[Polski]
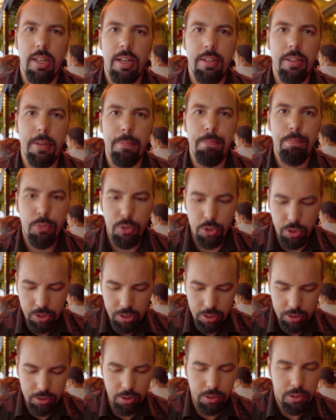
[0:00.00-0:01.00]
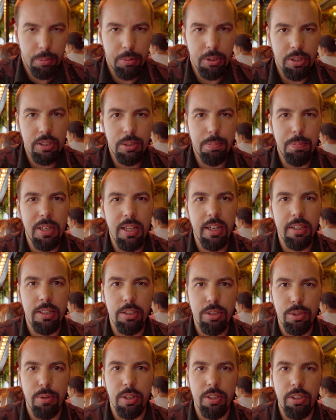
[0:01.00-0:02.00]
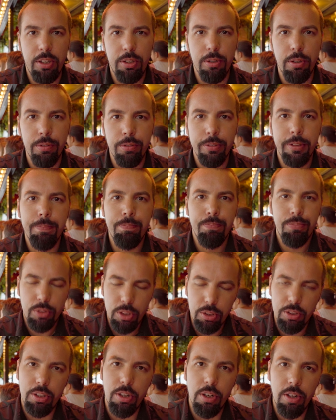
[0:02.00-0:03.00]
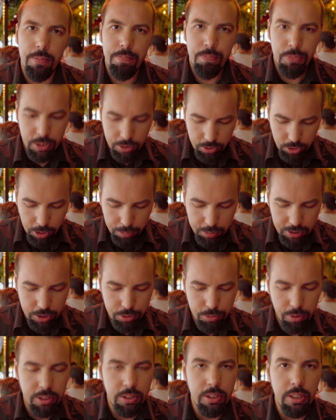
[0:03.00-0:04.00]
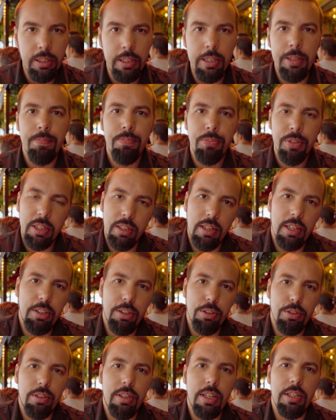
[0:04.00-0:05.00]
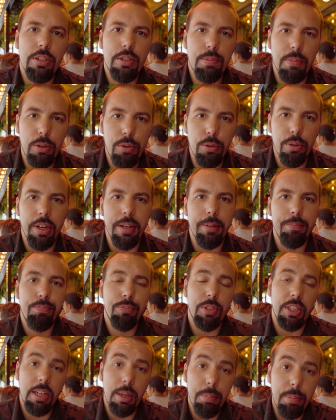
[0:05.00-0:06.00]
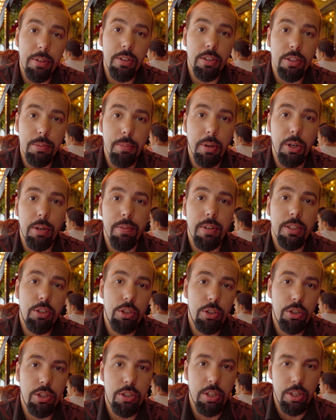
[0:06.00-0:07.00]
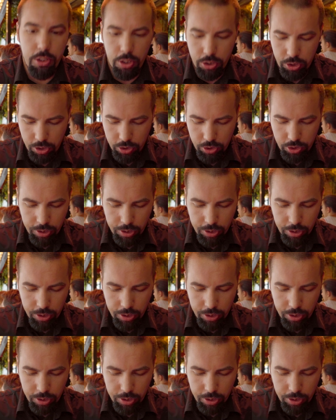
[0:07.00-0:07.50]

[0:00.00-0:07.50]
dania, że nie jest to zrobione z byle jakich składników, no tylko dobre składniki i dlatego to danie smakuje, tak jak powinno smakować, 10 na 10.